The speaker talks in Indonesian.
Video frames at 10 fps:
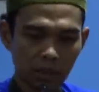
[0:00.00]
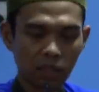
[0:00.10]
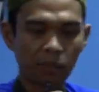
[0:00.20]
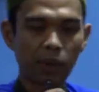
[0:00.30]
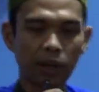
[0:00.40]

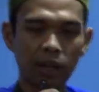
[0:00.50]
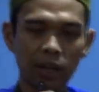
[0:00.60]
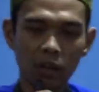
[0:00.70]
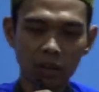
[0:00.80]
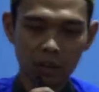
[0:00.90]

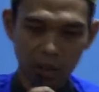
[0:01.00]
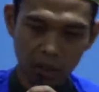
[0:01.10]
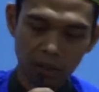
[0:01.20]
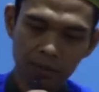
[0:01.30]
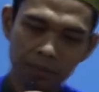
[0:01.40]
kepada dokter.
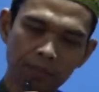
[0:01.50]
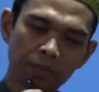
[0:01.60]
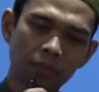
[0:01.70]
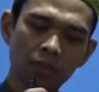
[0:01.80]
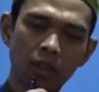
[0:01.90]

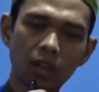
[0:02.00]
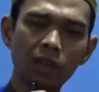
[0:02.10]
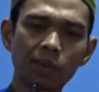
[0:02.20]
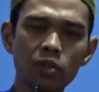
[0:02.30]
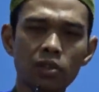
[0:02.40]

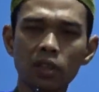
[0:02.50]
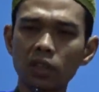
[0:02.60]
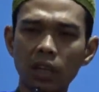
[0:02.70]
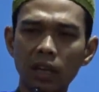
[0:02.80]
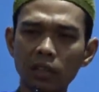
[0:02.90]
Kenapa Ustaz
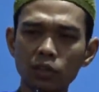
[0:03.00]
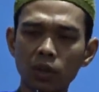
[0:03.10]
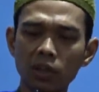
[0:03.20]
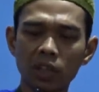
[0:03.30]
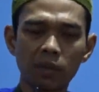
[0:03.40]
tidak
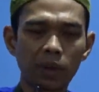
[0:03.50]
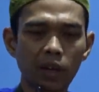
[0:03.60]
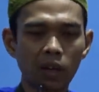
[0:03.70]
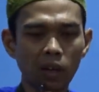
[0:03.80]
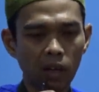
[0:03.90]
langsung aja
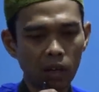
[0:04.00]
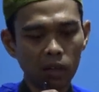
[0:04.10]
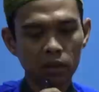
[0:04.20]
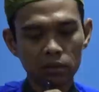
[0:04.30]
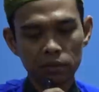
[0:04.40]
kepada
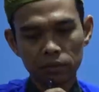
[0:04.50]
Allah?